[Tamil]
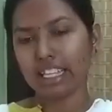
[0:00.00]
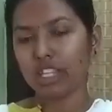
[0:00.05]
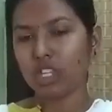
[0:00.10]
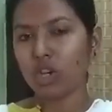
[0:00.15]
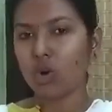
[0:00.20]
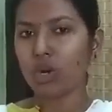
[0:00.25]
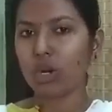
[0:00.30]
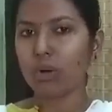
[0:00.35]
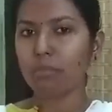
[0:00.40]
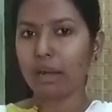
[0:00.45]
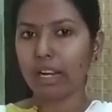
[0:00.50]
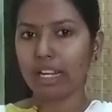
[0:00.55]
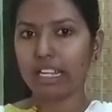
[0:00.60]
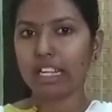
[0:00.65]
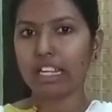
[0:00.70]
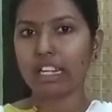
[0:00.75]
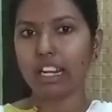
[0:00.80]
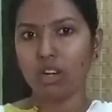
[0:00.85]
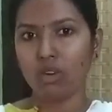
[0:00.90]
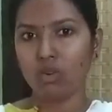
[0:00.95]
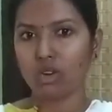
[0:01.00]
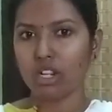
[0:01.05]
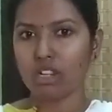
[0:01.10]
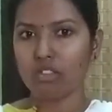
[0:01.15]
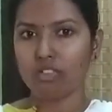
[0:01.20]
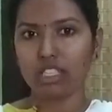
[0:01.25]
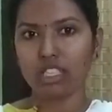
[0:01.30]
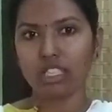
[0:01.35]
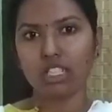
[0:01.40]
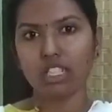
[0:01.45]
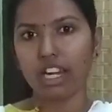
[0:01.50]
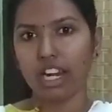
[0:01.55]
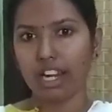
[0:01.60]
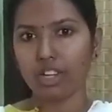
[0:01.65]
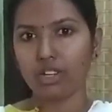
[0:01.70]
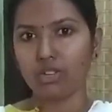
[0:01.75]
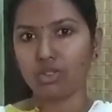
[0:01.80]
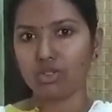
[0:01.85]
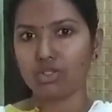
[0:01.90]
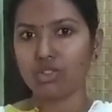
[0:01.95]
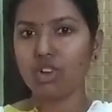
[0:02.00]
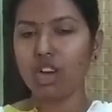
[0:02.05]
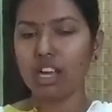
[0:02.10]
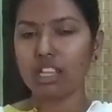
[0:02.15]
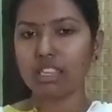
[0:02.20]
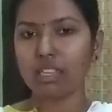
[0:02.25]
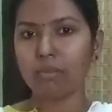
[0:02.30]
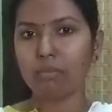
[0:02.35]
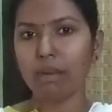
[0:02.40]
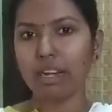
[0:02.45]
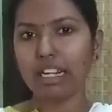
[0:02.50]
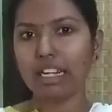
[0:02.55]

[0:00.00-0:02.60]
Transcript: ஏதோ ஒரு மெட்டீரியல் உங்களுக்கு வந்துட்டு கிடைக்கும் ஸோ அந்த